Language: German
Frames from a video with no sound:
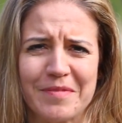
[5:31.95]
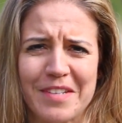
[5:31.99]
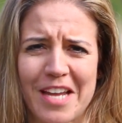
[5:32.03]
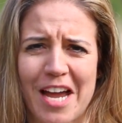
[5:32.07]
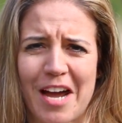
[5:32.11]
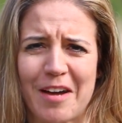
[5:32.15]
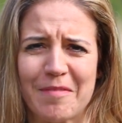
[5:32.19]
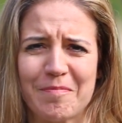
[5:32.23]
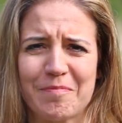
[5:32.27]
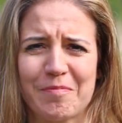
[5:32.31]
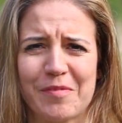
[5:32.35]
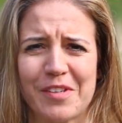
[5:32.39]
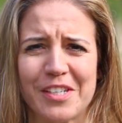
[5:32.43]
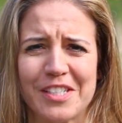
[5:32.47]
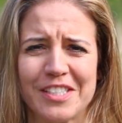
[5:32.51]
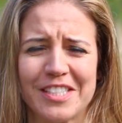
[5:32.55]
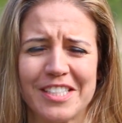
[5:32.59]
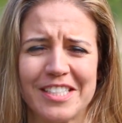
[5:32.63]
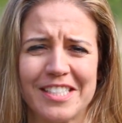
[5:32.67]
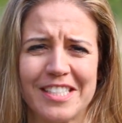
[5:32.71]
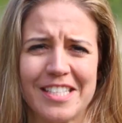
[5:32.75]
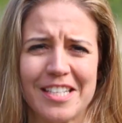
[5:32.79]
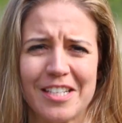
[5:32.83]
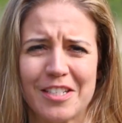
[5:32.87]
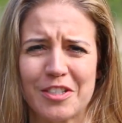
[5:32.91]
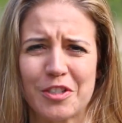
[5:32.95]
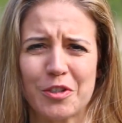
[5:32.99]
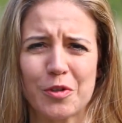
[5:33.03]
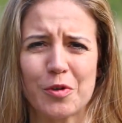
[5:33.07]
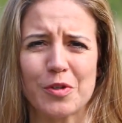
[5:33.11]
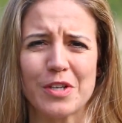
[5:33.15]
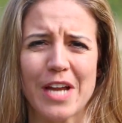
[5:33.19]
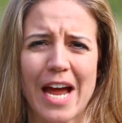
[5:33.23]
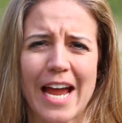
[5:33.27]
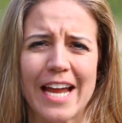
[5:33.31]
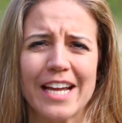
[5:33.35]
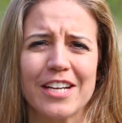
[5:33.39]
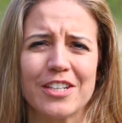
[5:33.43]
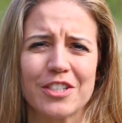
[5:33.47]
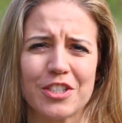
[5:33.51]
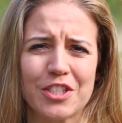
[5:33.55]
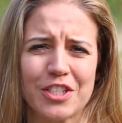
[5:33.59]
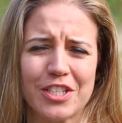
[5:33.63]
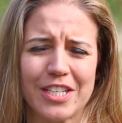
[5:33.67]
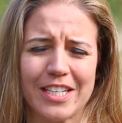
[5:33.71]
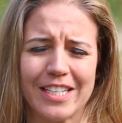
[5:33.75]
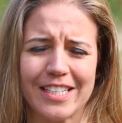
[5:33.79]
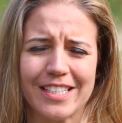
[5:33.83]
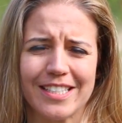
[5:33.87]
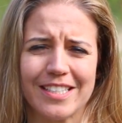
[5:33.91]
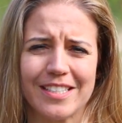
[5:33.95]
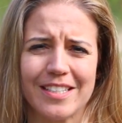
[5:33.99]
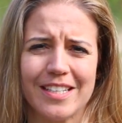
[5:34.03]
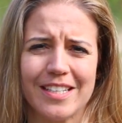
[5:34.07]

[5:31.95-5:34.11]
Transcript: ja, die sich die Schuld eingesteht,